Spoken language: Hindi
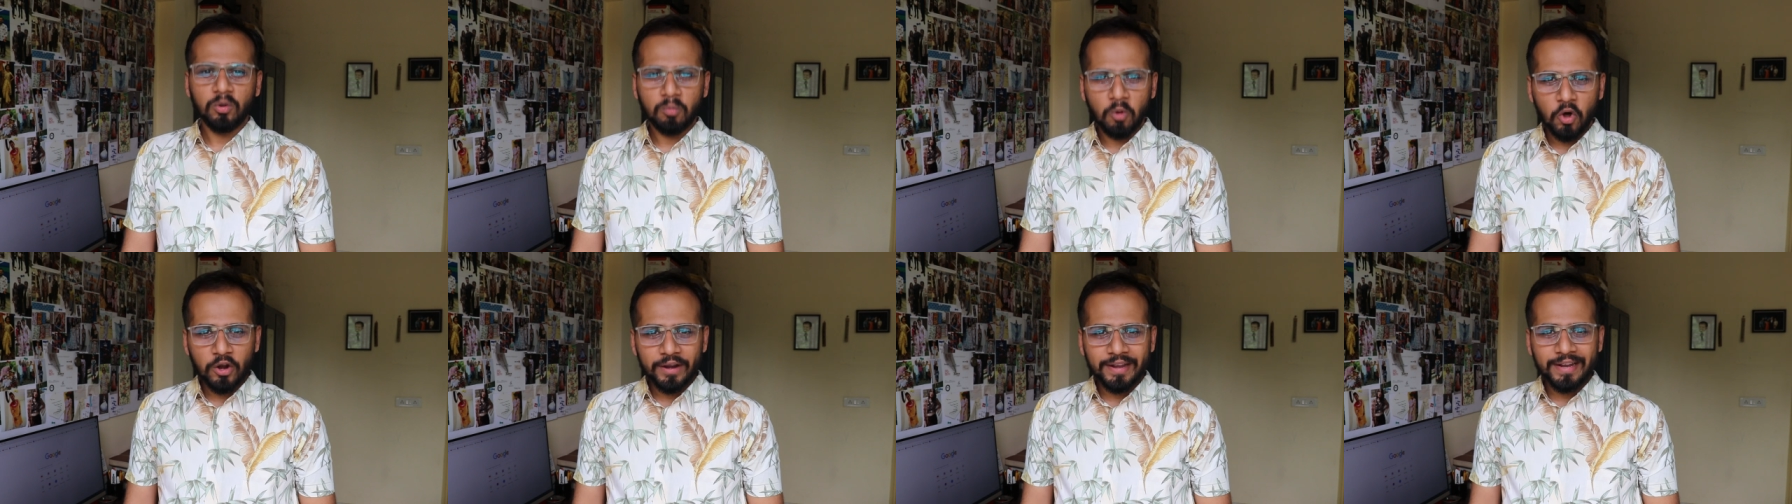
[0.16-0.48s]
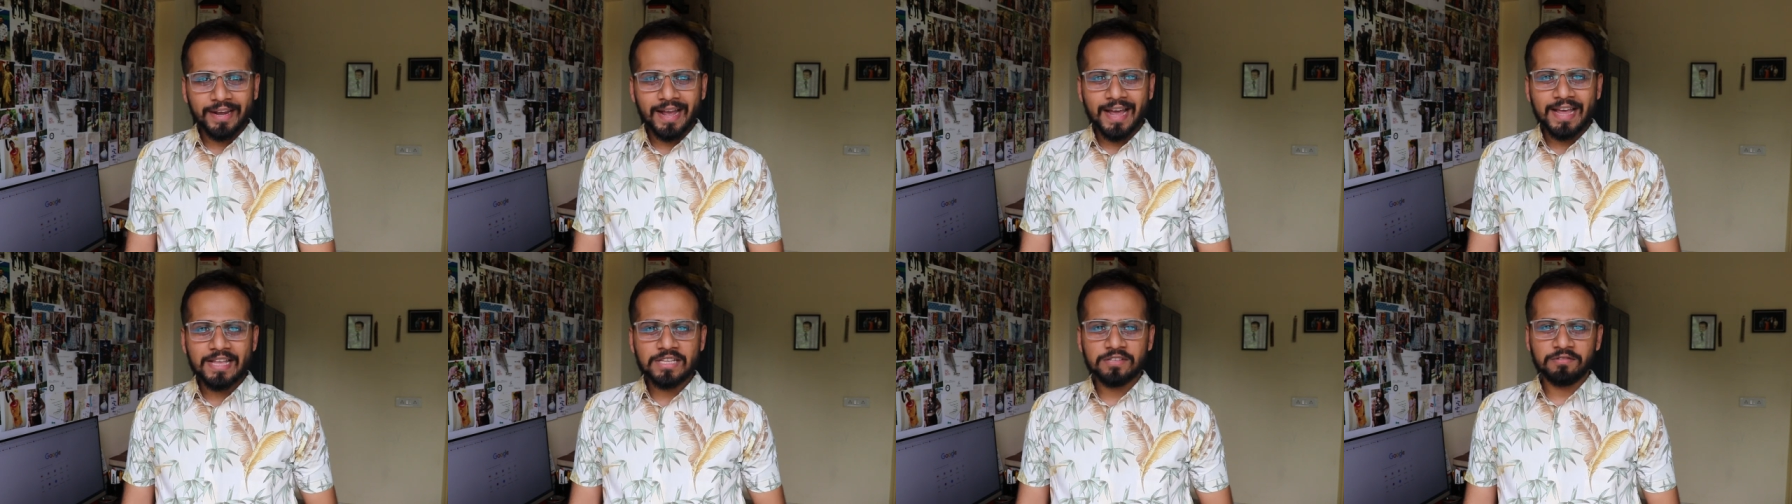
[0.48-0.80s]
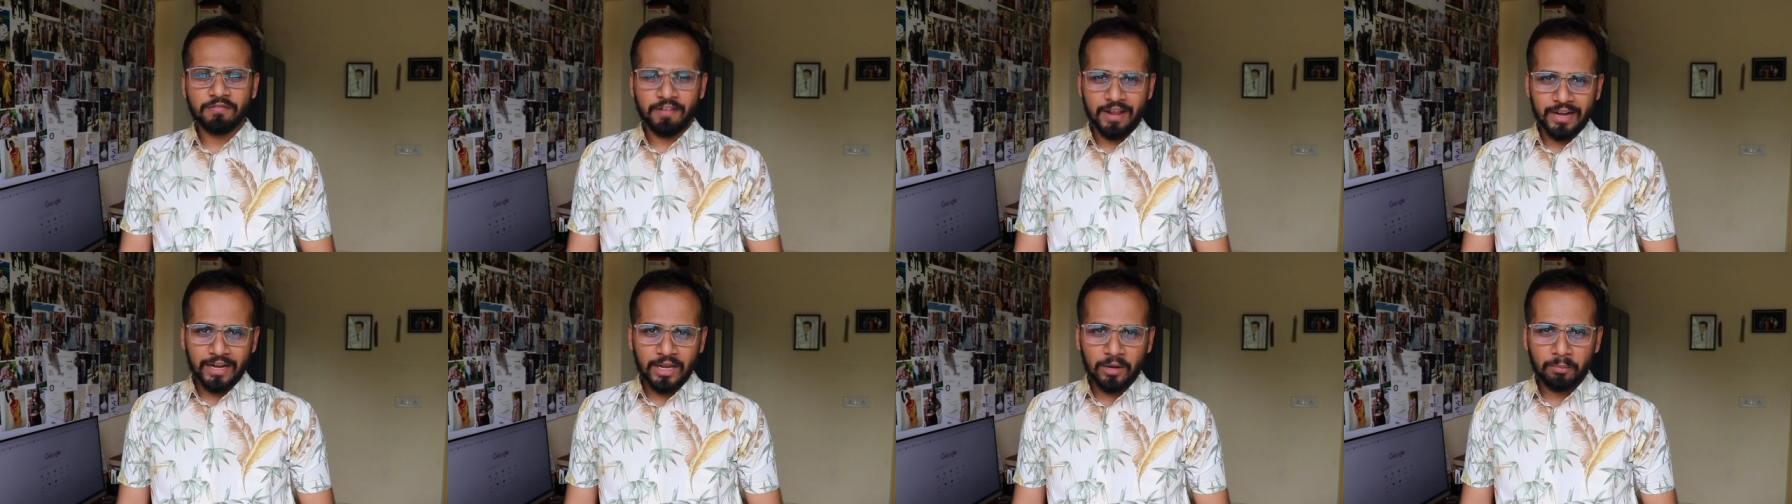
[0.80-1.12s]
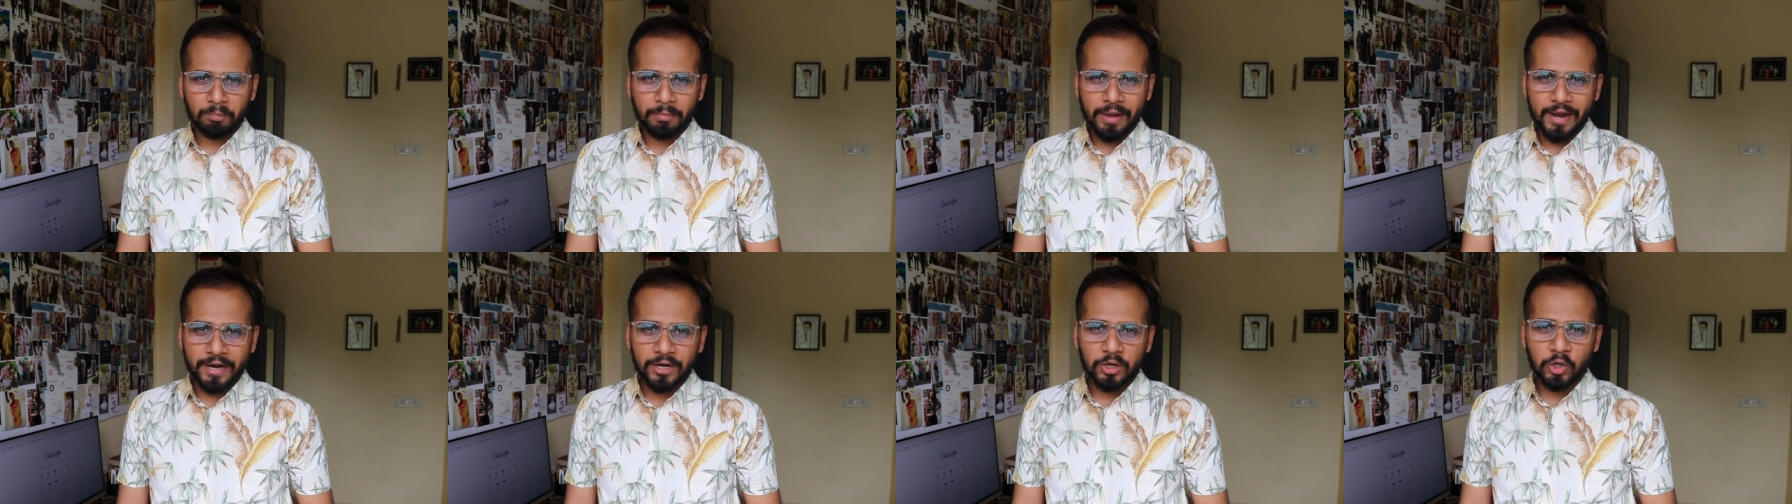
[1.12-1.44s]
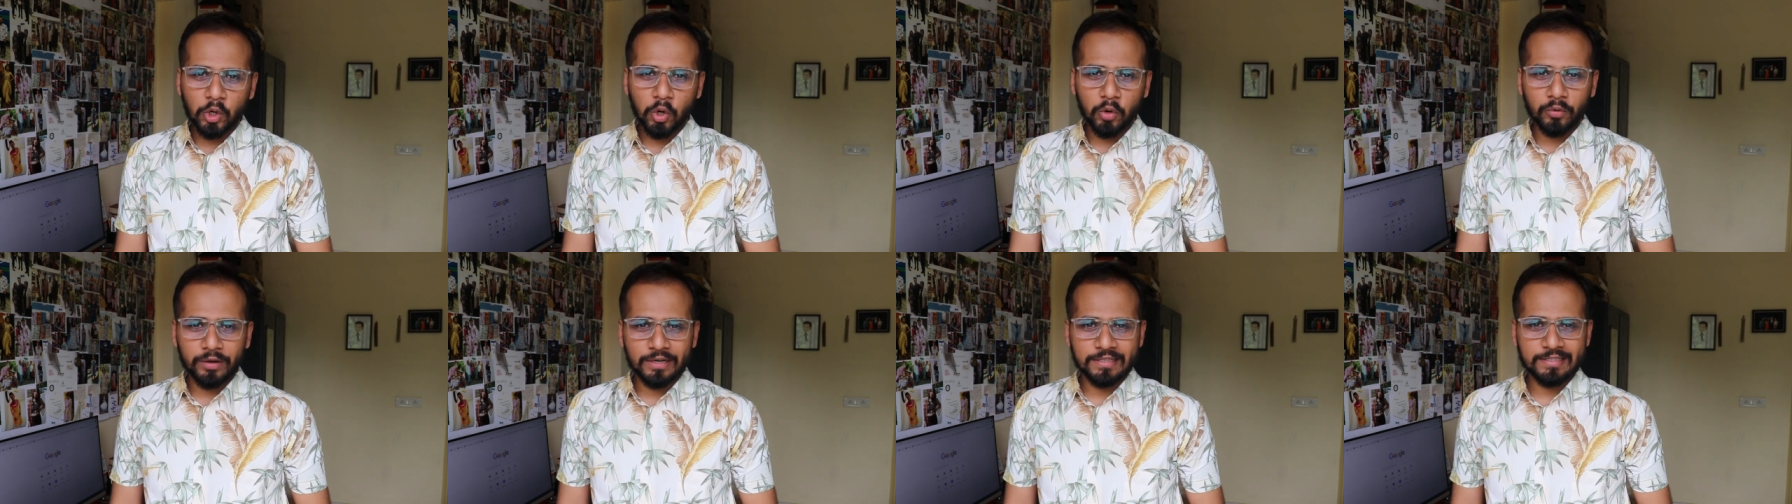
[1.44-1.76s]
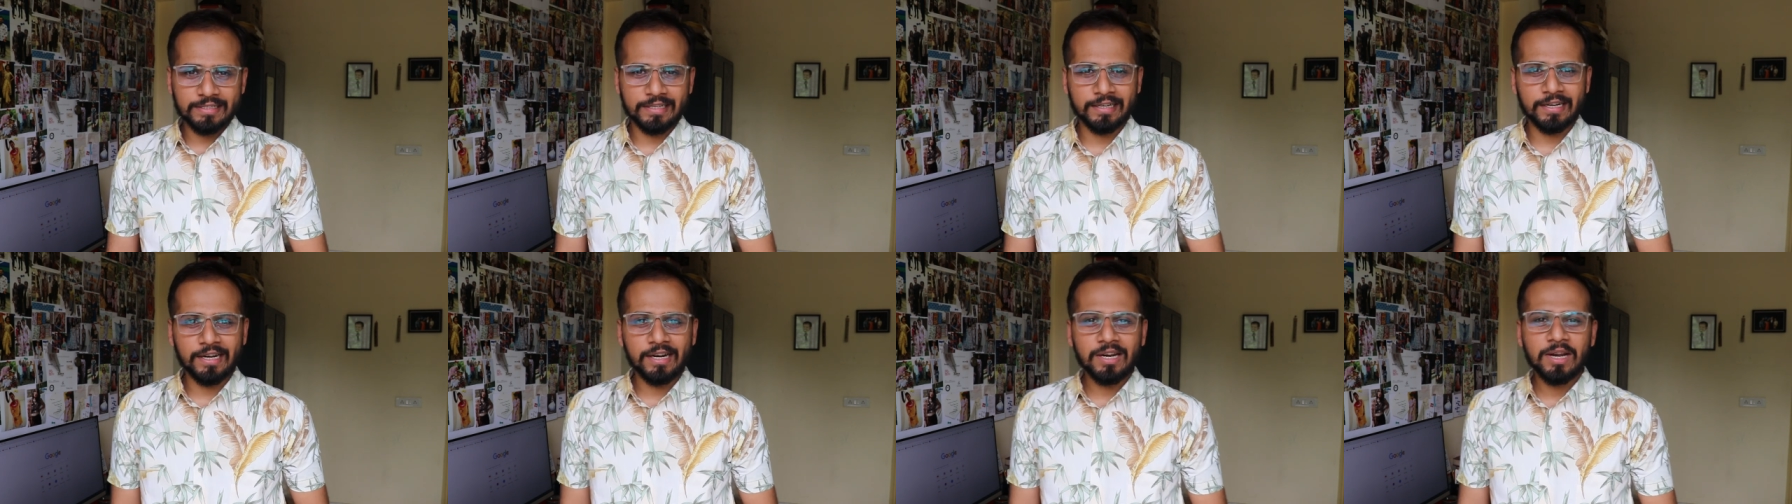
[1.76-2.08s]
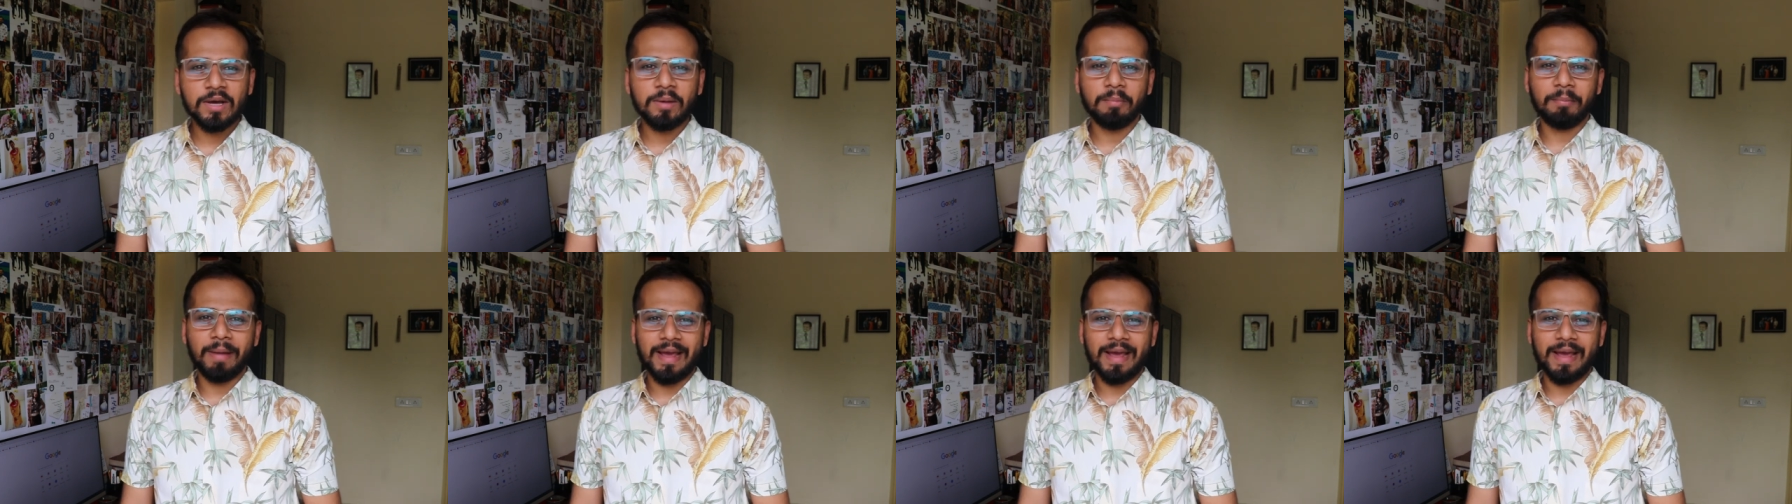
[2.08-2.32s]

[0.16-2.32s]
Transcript: मॉर्निंग गाइज वेलकम बैक टू अवर चैनल